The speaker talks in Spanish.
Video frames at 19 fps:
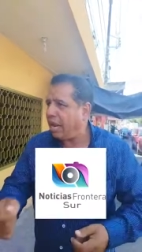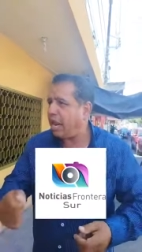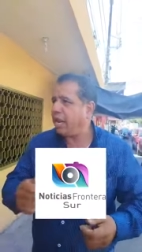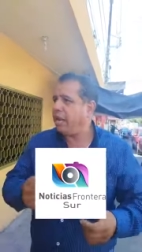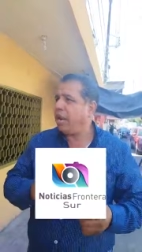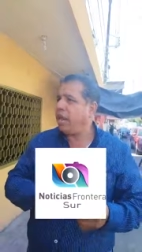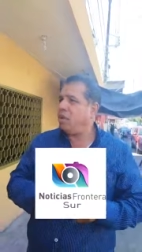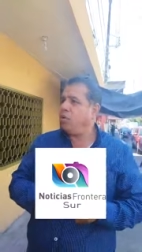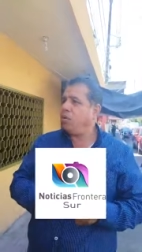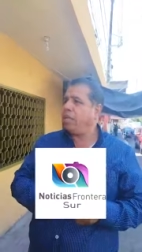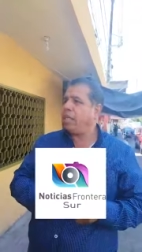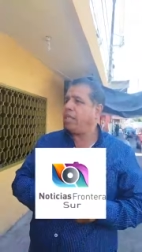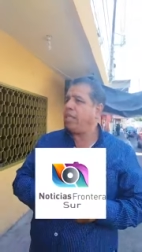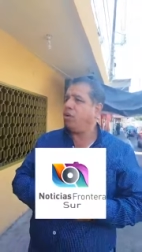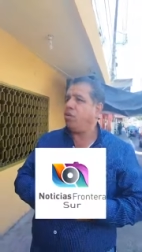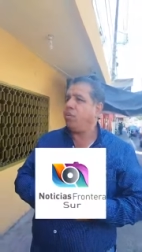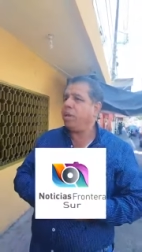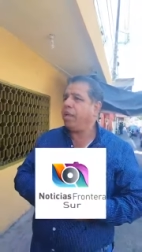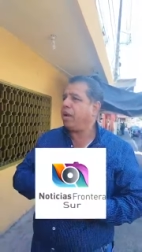la, ayuda
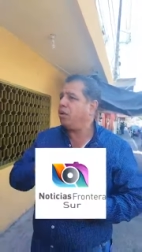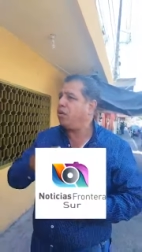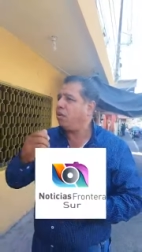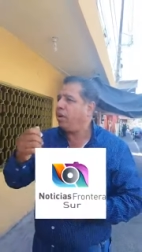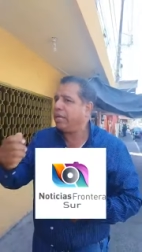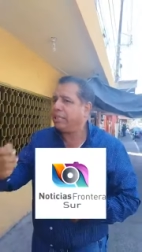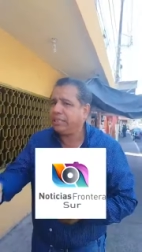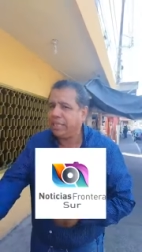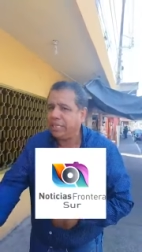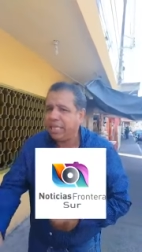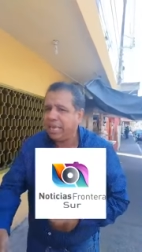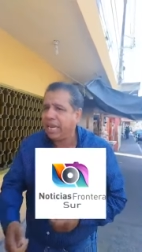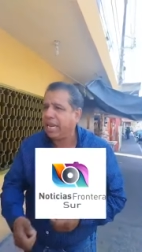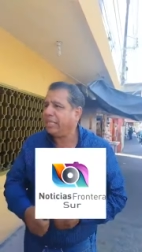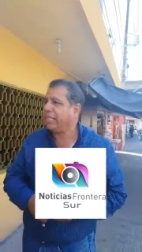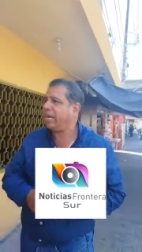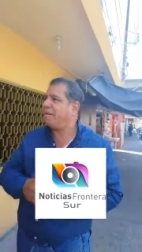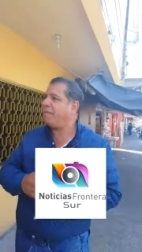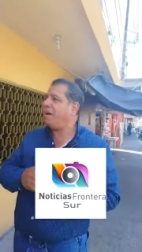del gobierno, les
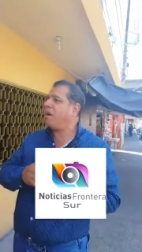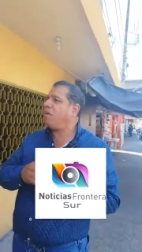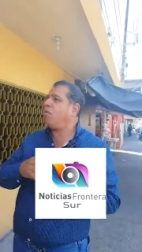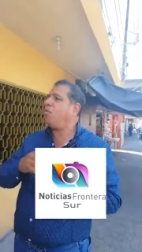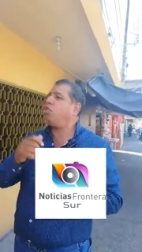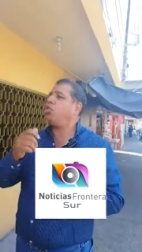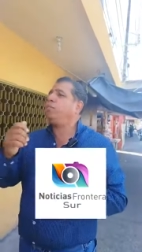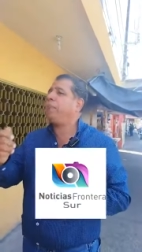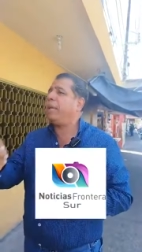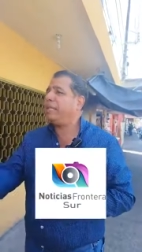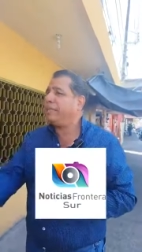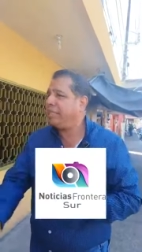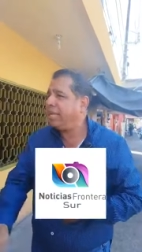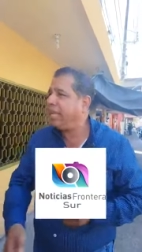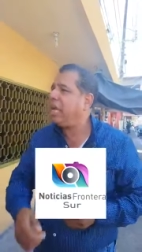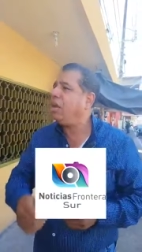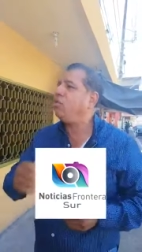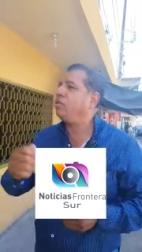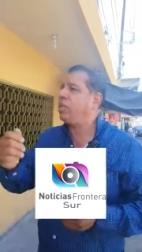quitan el trabajo, los
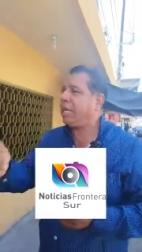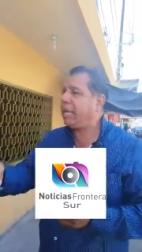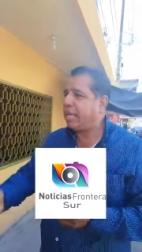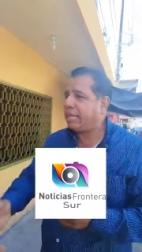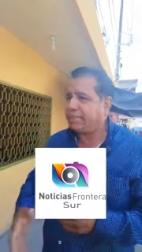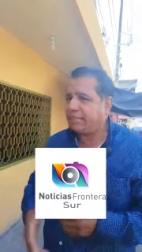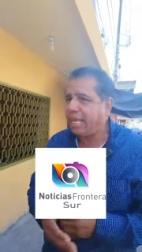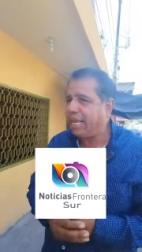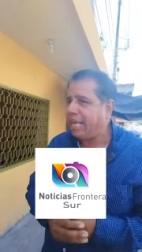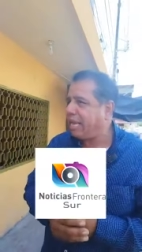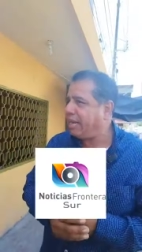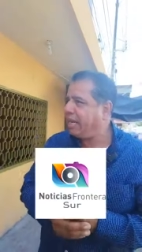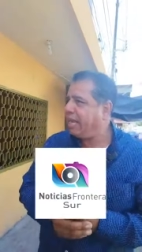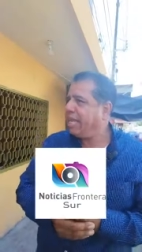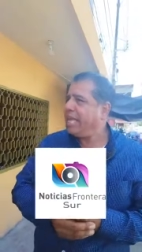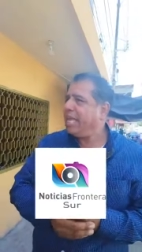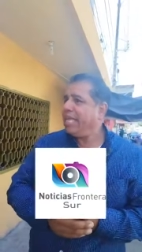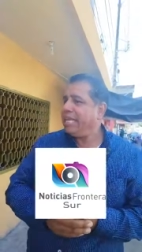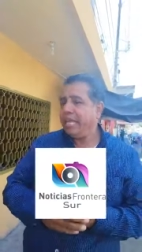persiguen, los
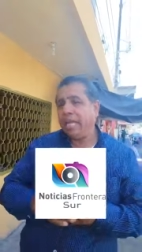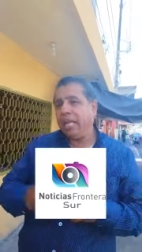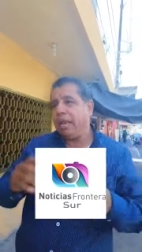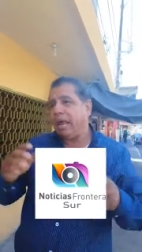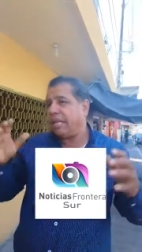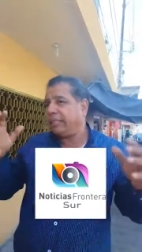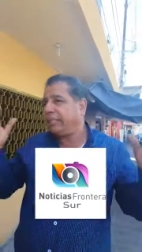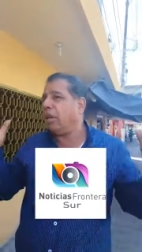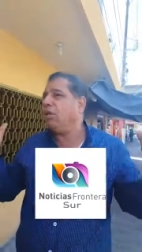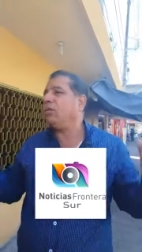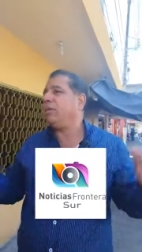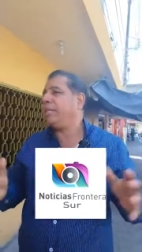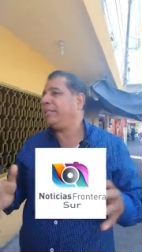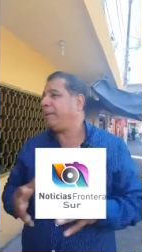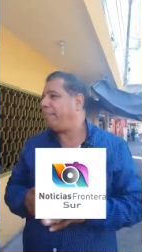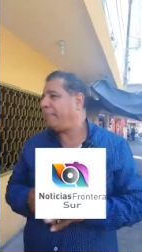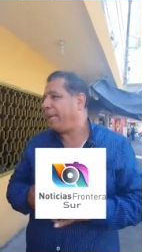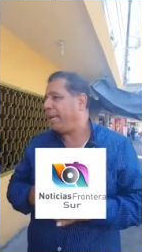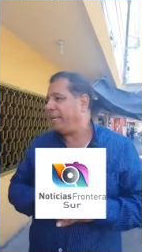encarcelan y hasta los
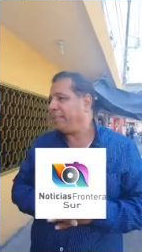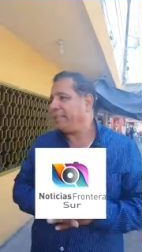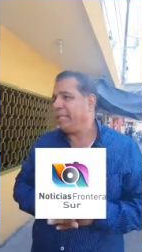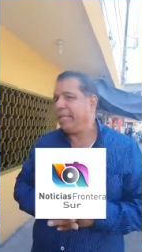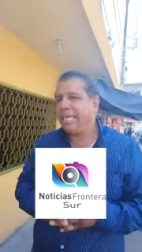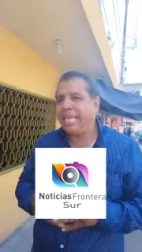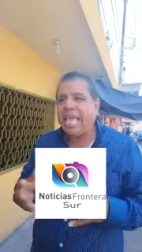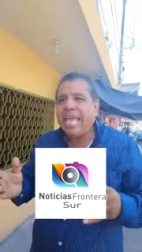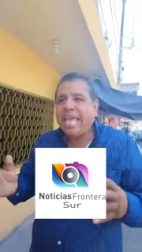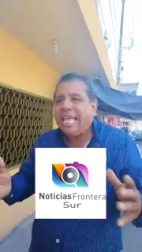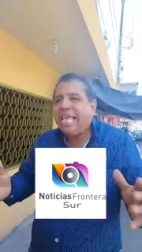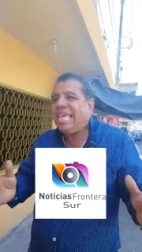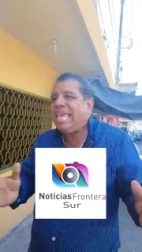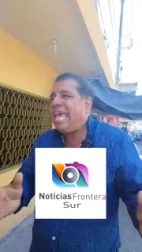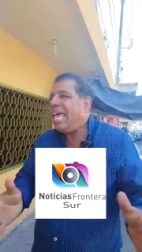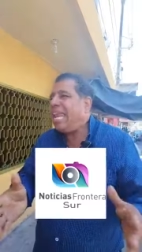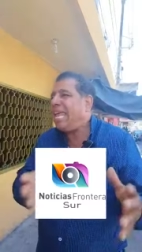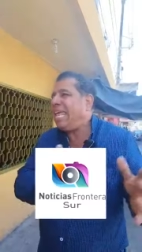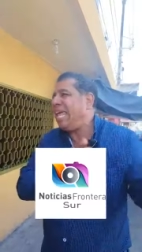desaparecen. ¿Quién
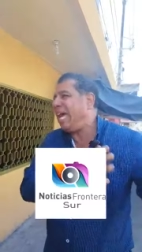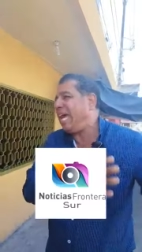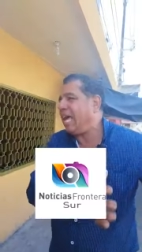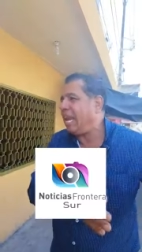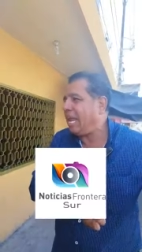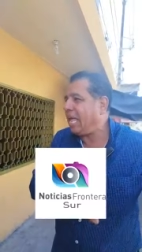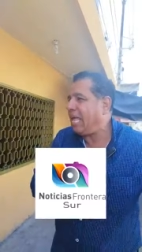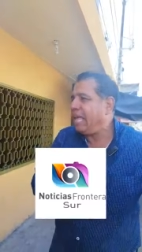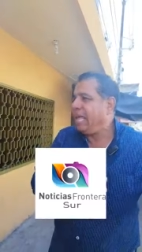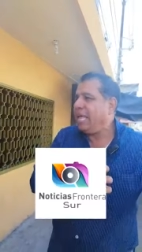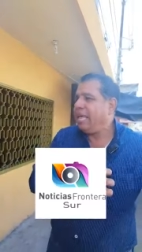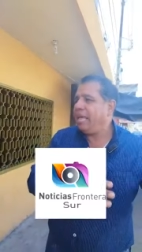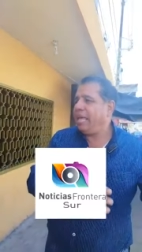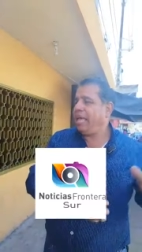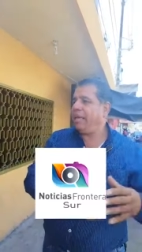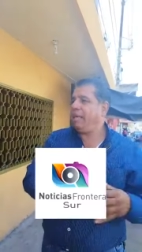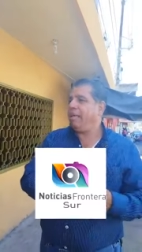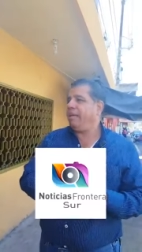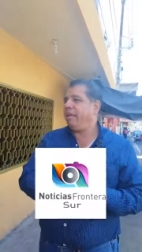quiere llegar a
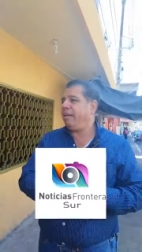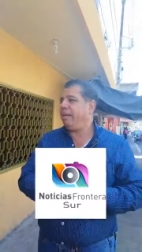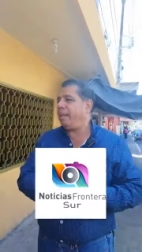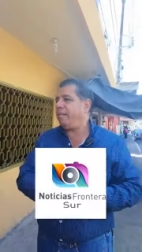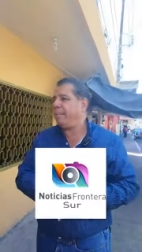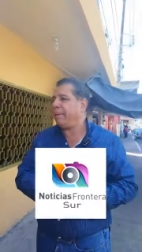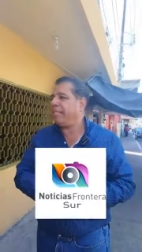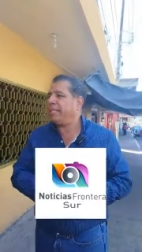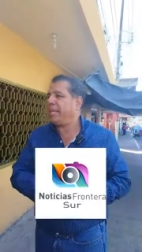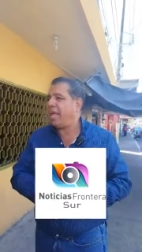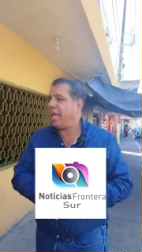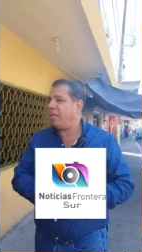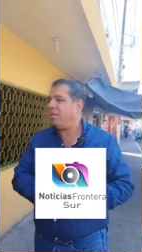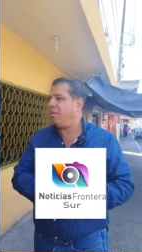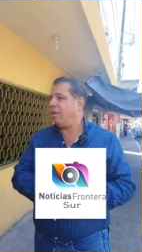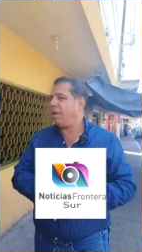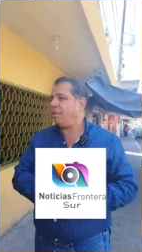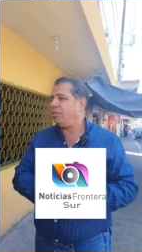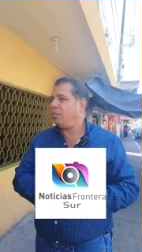eh, eh,
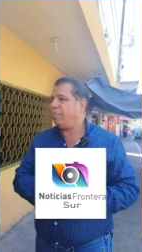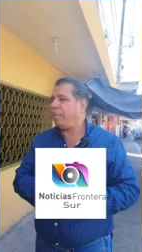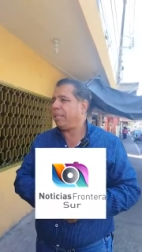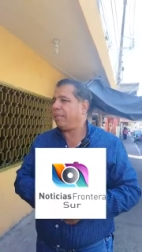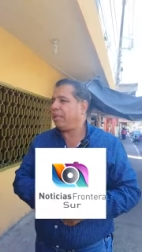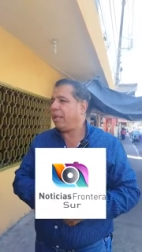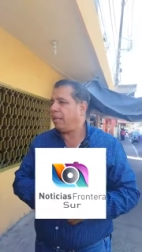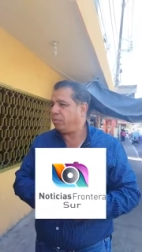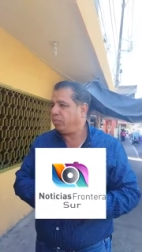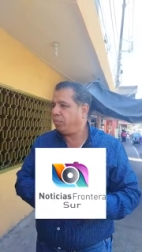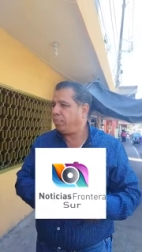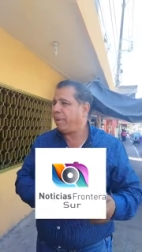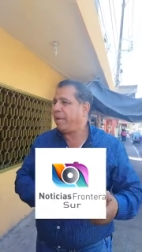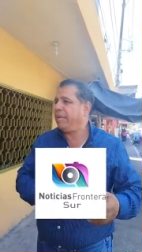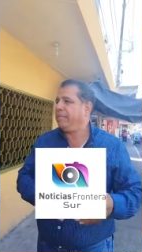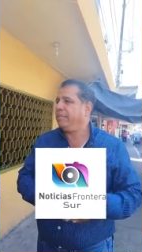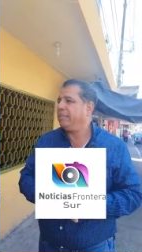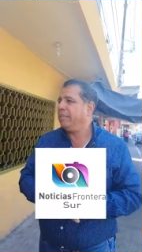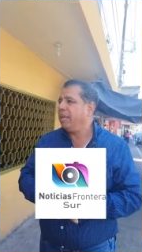repatriado a su,
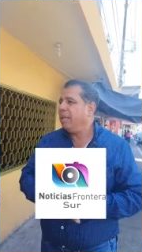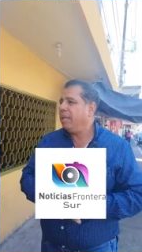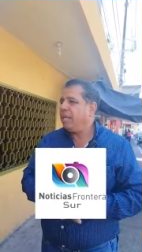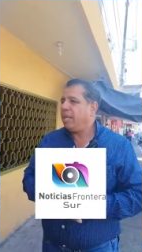país?